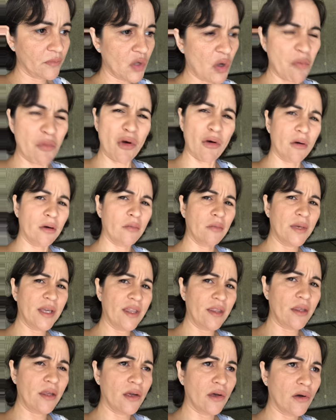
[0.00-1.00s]
como
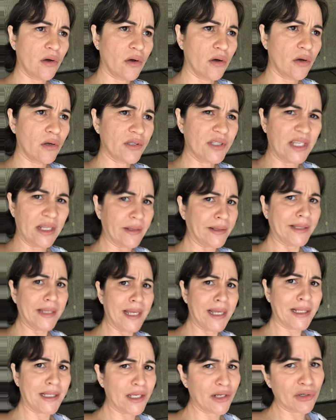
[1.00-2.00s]
medio
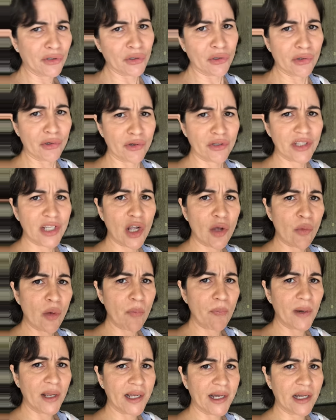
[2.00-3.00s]
sintético, no, sé cómo
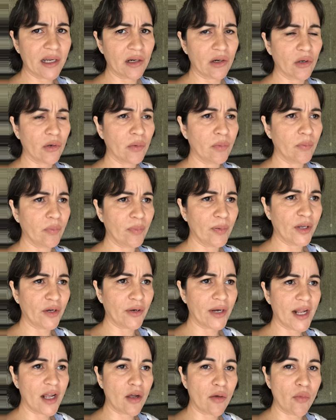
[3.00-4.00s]
explicarlo,
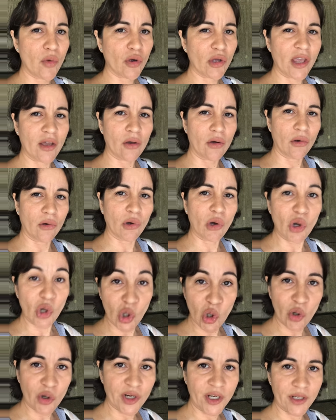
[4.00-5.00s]
pero era como que con
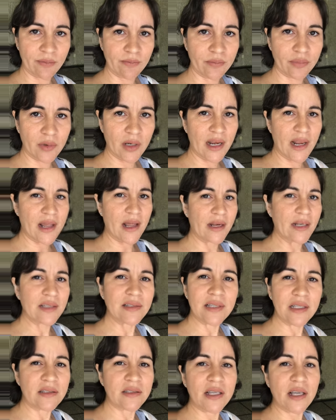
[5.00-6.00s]
colores. La
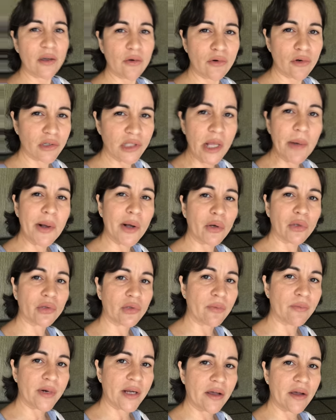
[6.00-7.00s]
licencia que uno estaba
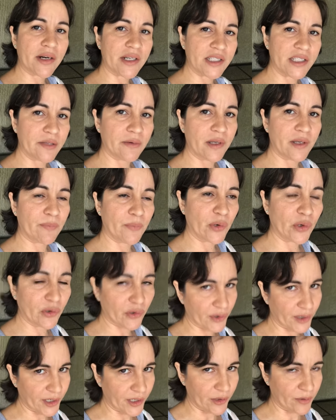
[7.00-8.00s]
acostumbrado a recibir por
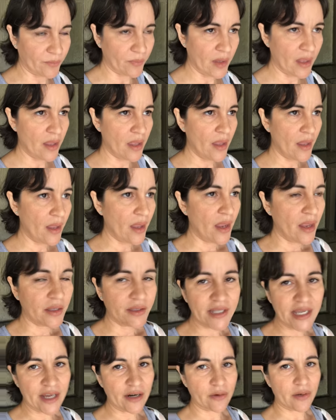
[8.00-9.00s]
correo.
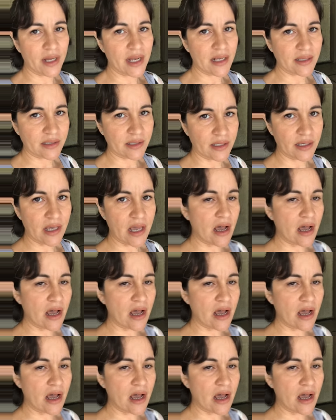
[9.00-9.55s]
Ya no es así,